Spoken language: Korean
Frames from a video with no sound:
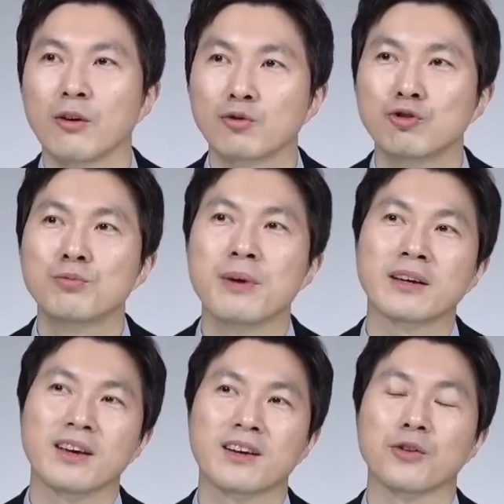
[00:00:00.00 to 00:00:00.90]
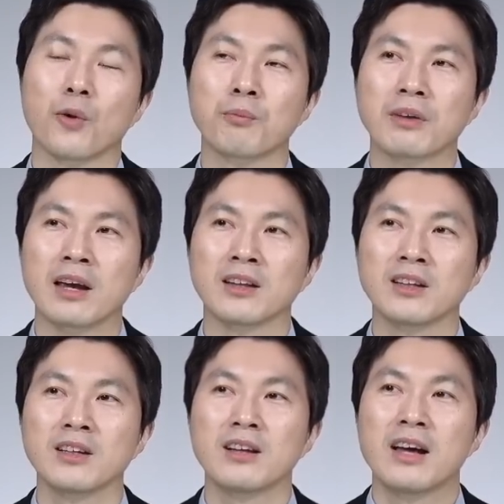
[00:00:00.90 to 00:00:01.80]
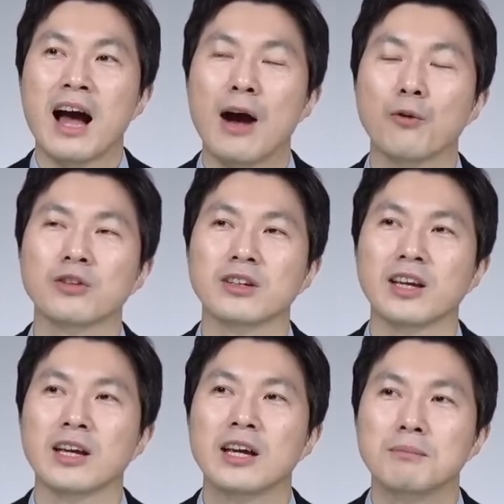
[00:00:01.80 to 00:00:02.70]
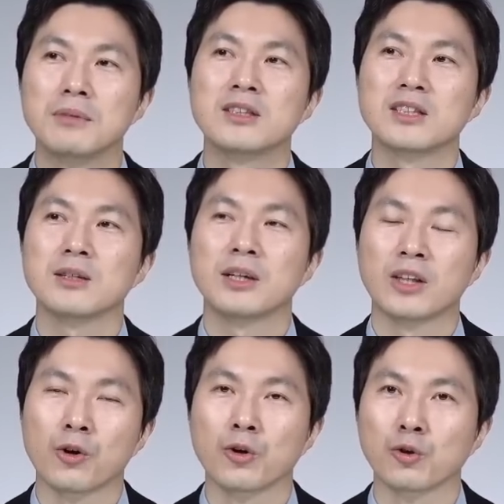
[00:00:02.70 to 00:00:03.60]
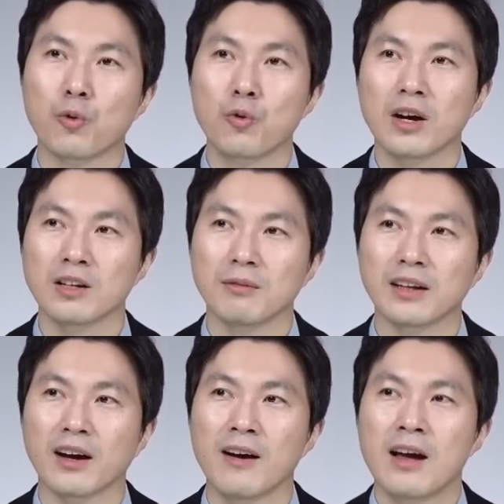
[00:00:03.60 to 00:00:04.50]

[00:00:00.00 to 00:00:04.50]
구백 개가 넘게 있는 학원들이 밀집이 되어 있는 공간입니다.